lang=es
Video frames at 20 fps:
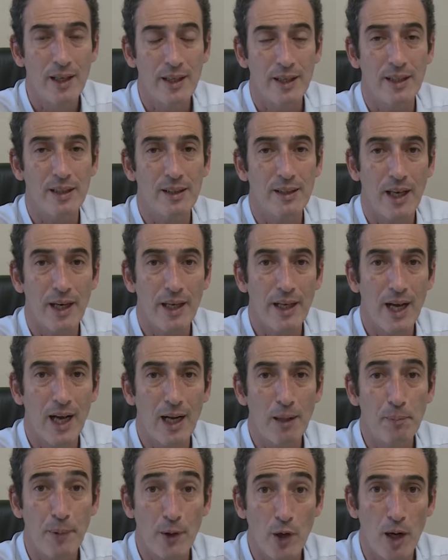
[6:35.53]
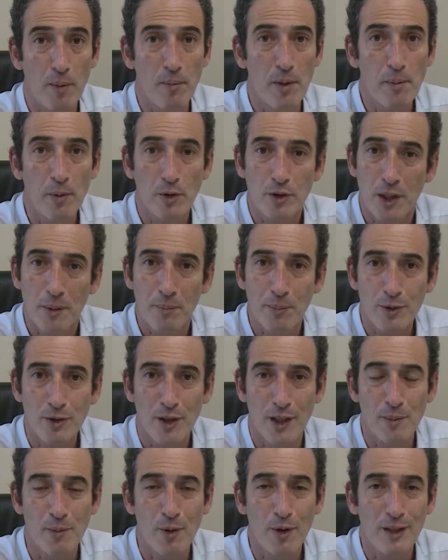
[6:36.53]
integral, pero al mismo tiempo
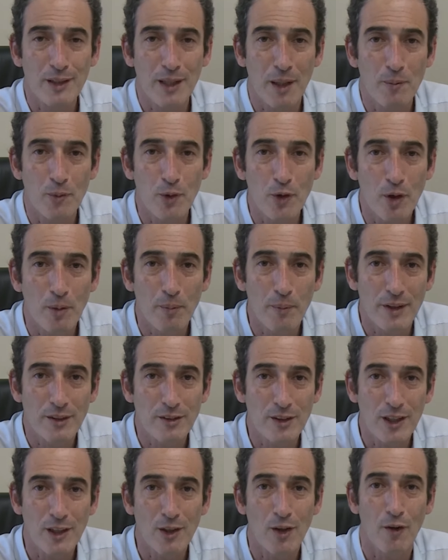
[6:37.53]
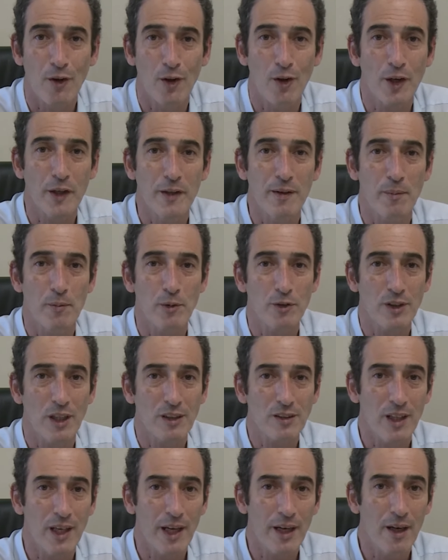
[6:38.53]
tenemos que estar muy convencidos de lo que vamos a
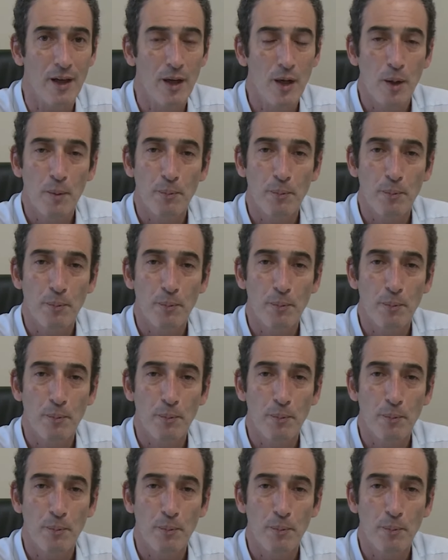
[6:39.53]
hacer,